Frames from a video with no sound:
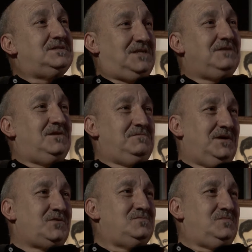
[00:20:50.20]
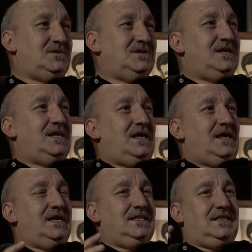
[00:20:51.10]
Sí, Vilma Rúpolo.
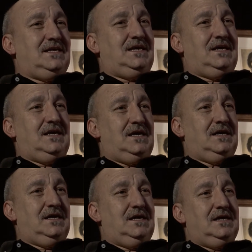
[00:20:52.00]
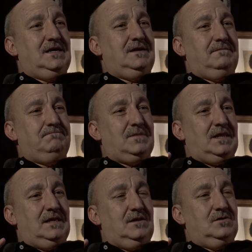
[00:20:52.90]
Este, eh,
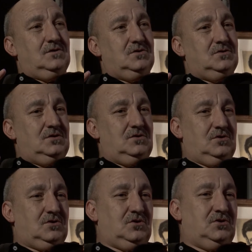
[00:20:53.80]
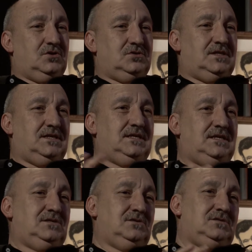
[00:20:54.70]
los coros de
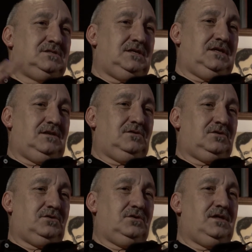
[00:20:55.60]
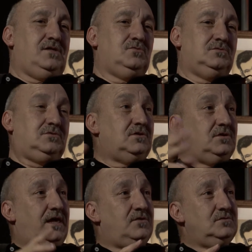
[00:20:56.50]
niños y los coros de adultos. Y los
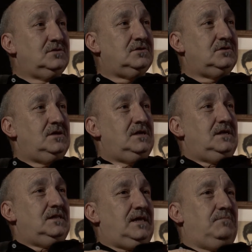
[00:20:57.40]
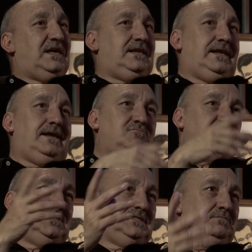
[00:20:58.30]
de adultos también era
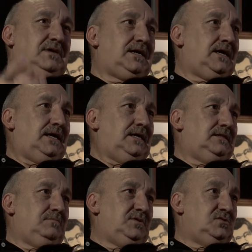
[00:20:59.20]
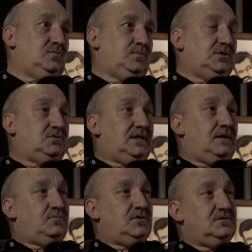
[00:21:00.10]
muchísima gente, presupuesto era
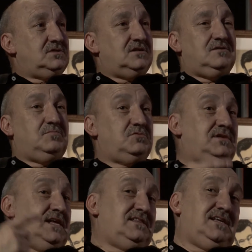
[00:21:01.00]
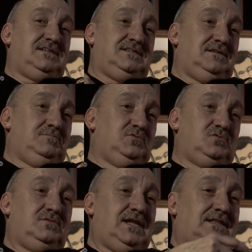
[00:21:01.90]
poco y se compró una tela y se le
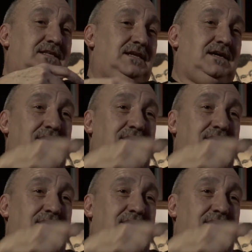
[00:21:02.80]
puso una tira